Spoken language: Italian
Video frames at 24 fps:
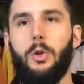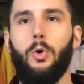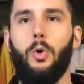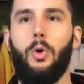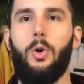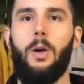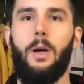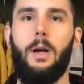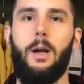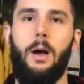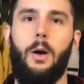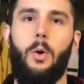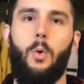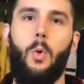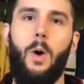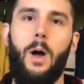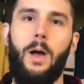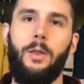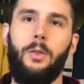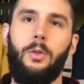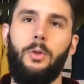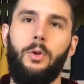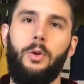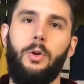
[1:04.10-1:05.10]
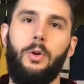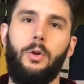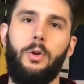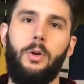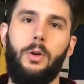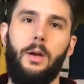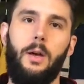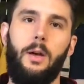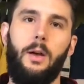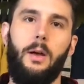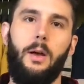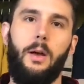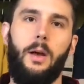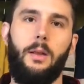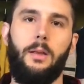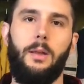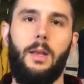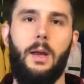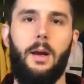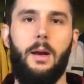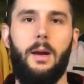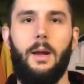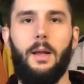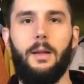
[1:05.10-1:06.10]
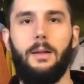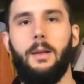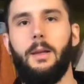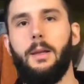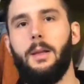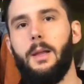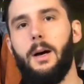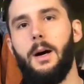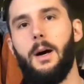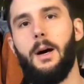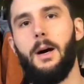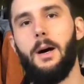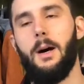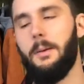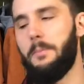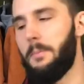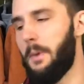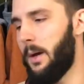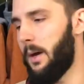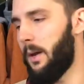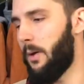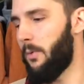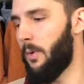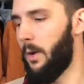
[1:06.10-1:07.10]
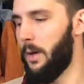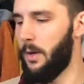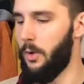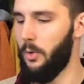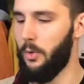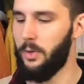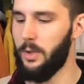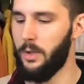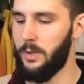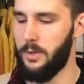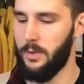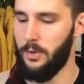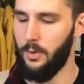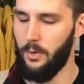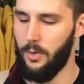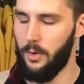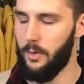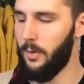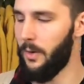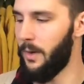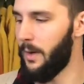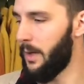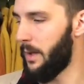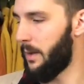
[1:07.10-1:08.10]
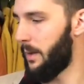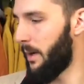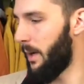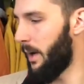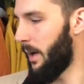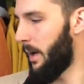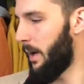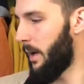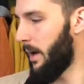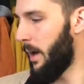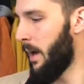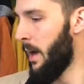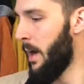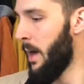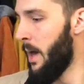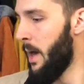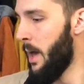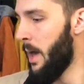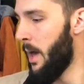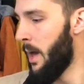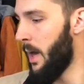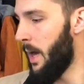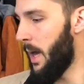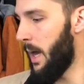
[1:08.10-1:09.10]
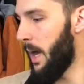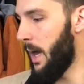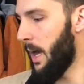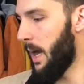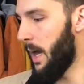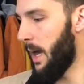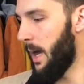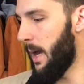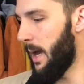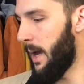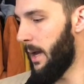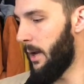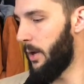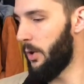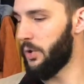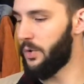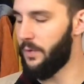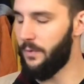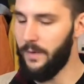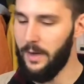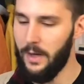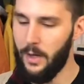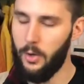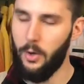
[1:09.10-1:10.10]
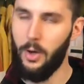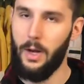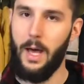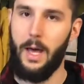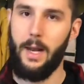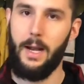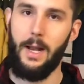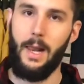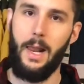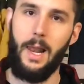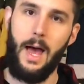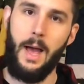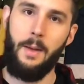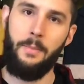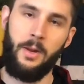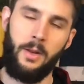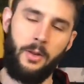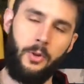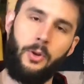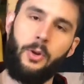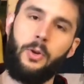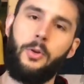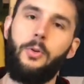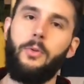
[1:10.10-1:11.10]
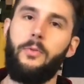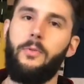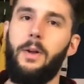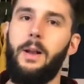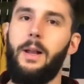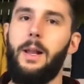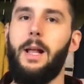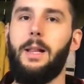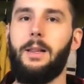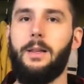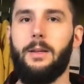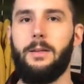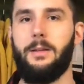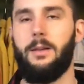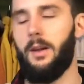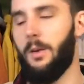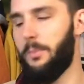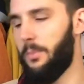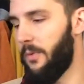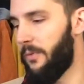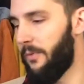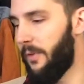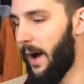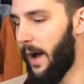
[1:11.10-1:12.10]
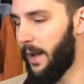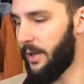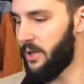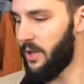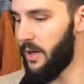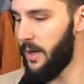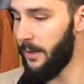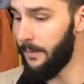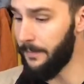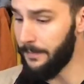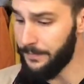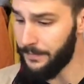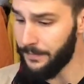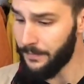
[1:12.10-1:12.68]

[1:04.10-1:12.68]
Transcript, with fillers: tocca quando eh, atterrate da magari qualche rotazione, qualche trick, eh, lo svincolare la lamina da una curva all'altra sarà più facile,